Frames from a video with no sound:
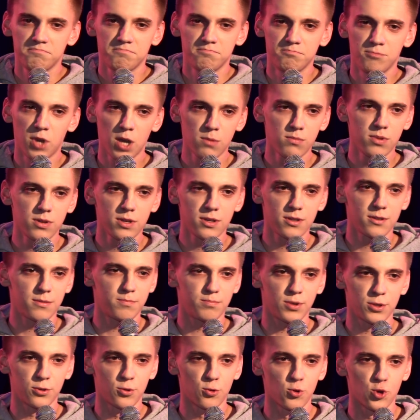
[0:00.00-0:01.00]
Мы бы
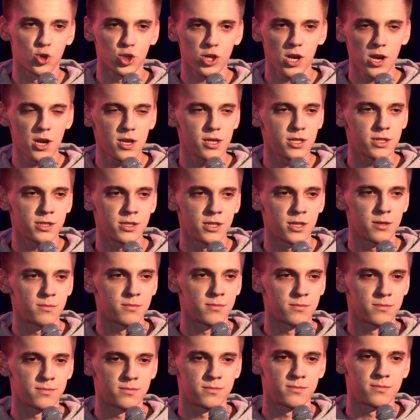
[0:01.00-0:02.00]
подружились с
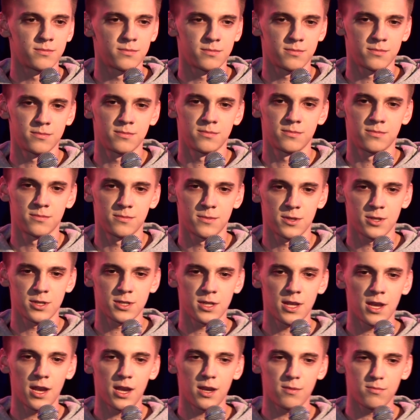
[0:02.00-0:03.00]
ним,
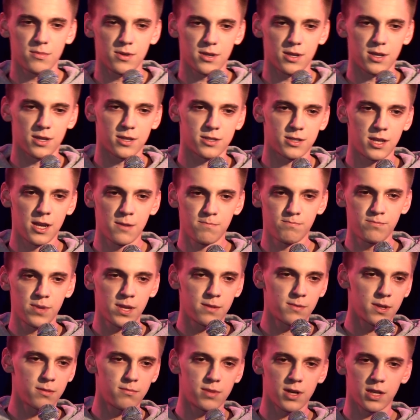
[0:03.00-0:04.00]
стали бы
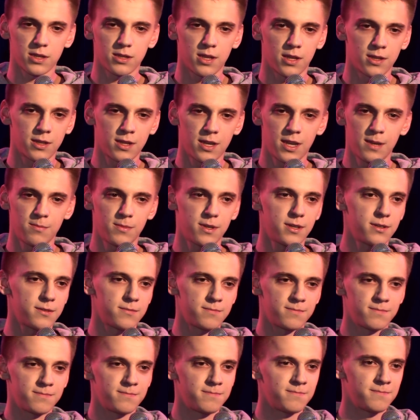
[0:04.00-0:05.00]
слепыми братанами,
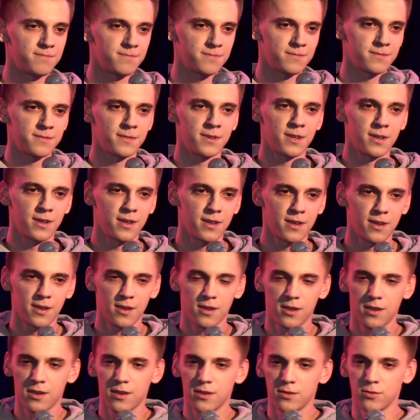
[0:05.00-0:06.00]

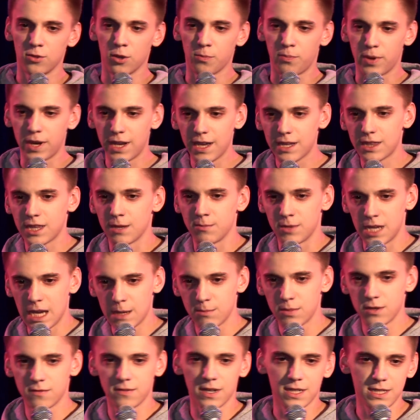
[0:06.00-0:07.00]
но при этом я
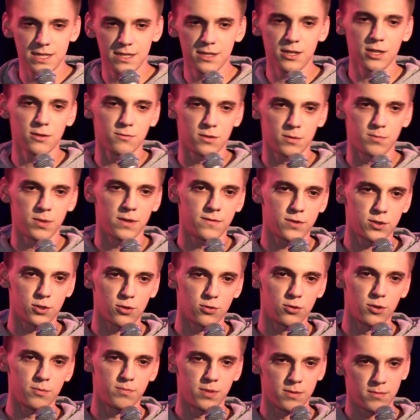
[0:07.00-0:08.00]
бы водил его
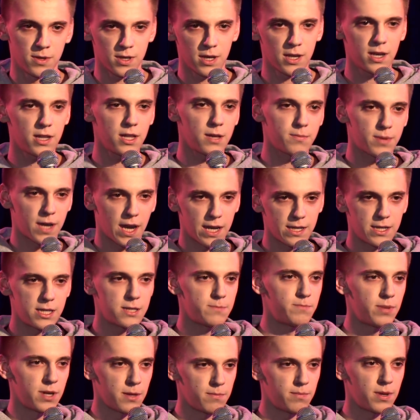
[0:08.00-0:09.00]
повсюду, помогал обходить
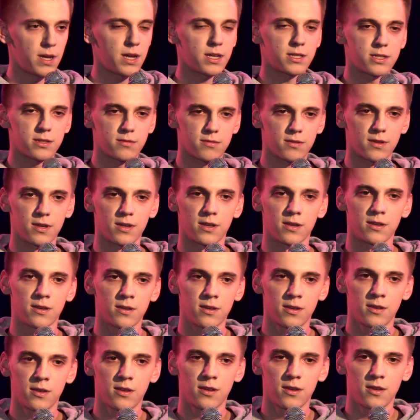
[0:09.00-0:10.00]
препятствия,
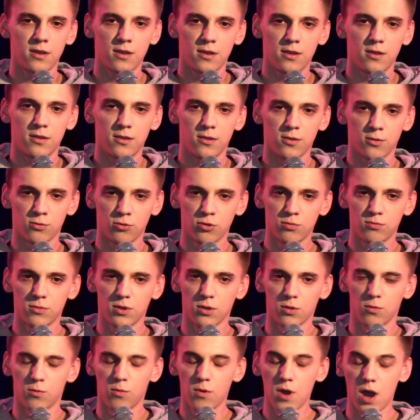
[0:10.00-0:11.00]
и он
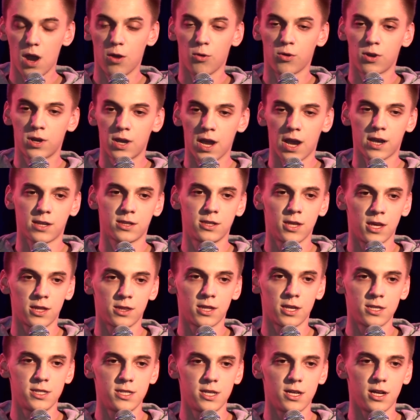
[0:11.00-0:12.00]
думал, вау, как ты
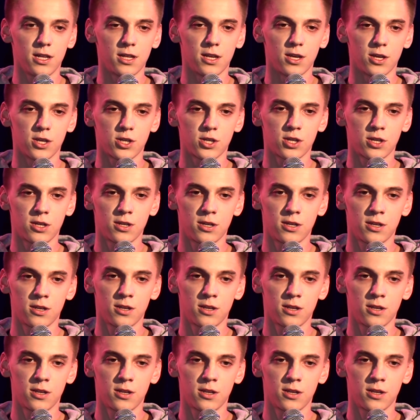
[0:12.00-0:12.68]
это делаешь?